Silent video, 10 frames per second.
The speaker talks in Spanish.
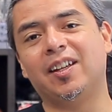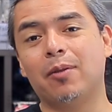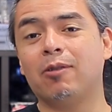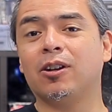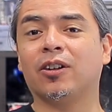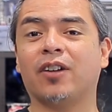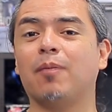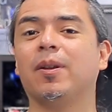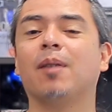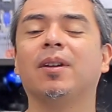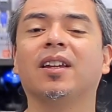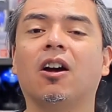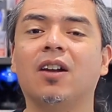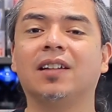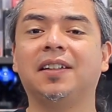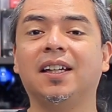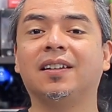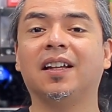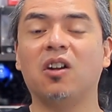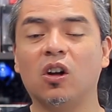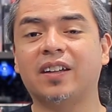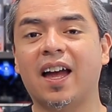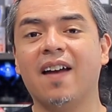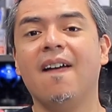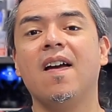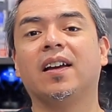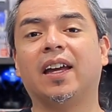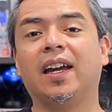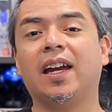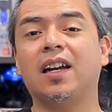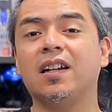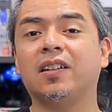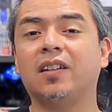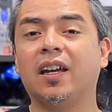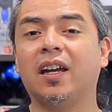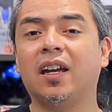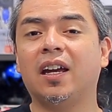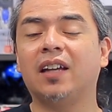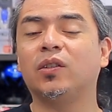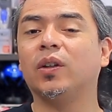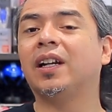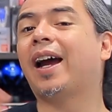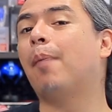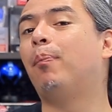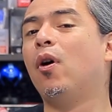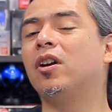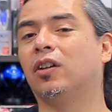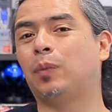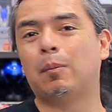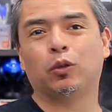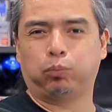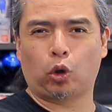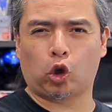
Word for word: Y vámonos rápidamente con la siguiente nota, que es eh, esto en Japón. Nos vamos